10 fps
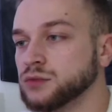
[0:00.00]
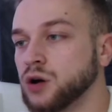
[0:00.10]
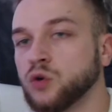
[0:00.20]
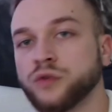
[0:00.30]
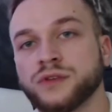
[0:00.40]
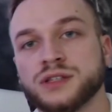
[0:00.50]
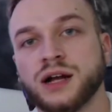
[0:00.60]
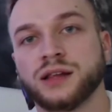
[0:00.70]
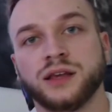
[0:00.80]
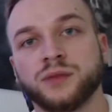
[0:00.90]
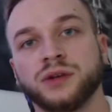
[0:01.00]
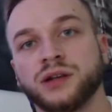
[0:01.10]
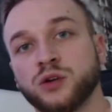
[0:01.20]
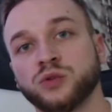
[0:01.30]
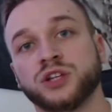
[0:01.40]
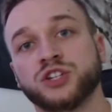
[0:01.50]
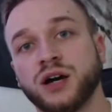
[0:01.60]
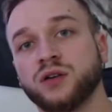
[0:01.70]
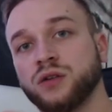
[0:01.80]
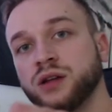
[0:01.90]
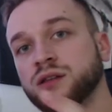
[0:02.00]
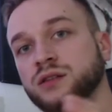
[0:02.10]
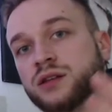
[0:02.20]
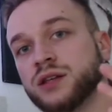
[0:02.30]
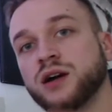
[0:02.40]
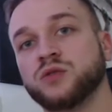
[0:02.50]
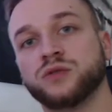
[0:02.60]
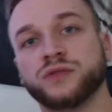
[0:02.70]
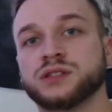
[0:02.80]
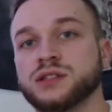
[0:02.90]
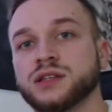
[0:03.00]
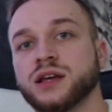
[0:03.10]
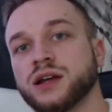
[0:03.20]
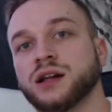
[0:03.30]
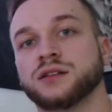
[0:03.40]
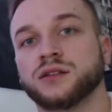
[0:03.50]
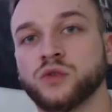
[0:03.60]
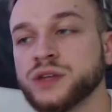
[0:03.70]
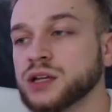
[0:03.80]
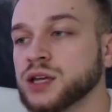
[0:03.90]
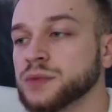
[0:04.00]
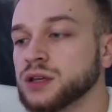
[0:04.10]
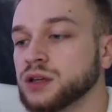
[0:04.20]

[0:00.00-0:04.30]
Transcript: Auch wie es halt eben Leo Ninjago, Ninjago wie es die Serie halt auch wiedergibt.